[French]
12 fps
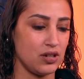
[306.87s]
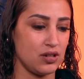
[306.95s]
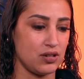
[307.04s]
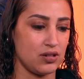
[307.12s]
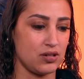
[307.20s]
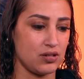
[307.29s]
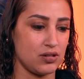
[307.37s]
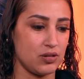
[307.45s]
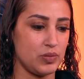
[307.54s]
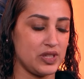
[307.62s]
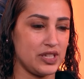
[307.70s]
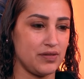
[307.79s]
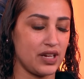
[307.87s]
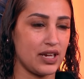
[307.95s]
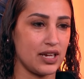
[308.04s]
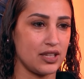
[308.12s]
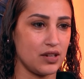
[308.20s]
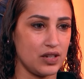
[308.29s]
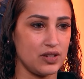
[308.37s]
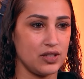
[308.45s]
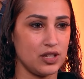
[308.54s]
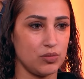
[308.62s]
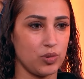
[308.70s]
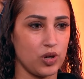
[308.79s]
Euh, mais c'est vrai qu'à travers
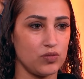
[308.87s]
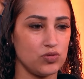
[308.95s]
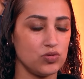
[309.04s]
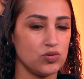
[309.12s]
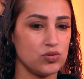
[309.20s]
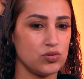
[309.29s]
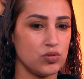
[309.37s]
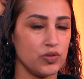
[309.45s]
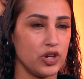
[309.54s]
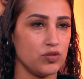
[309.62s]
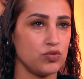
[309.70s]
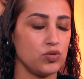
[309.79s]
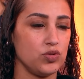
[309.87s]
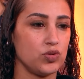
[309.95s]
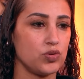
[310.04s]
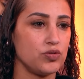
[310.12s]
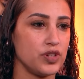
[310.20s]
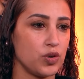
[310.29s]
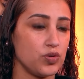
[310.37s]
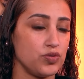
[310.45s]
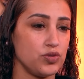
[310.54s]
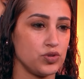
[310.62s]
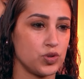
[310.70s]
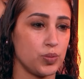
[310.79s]
cette épreuve, du coup, on a voulu trouver
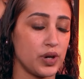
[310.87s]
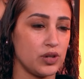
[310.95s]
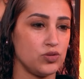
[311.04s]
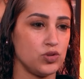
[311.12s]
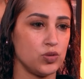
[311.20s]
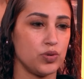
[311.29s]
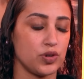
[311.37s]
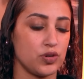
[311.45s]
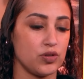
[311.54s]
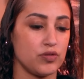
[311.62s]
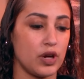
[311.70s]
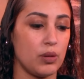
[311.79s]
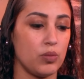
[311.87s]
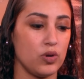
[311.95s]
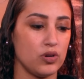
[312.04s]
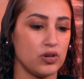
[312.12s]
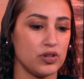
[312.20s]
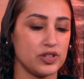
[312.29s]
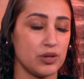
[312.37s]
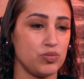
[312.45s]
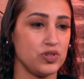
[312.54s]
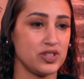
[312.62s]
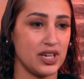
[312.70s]
refuge auprès de Dieu pour que vraiment euh, ça puisse